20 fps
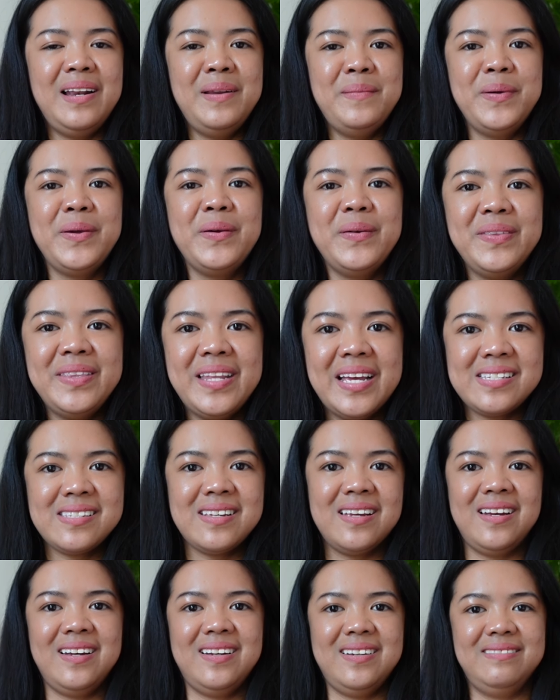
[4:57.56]
alam mo yun,
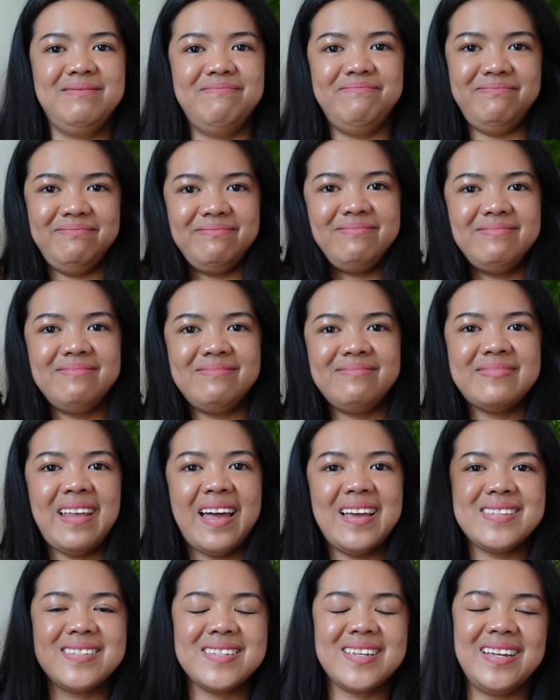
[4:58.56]
nasa
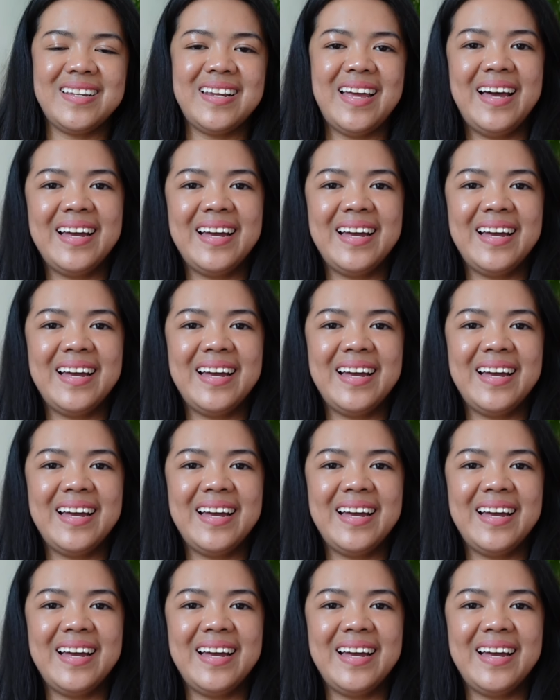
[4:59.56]
taas ka na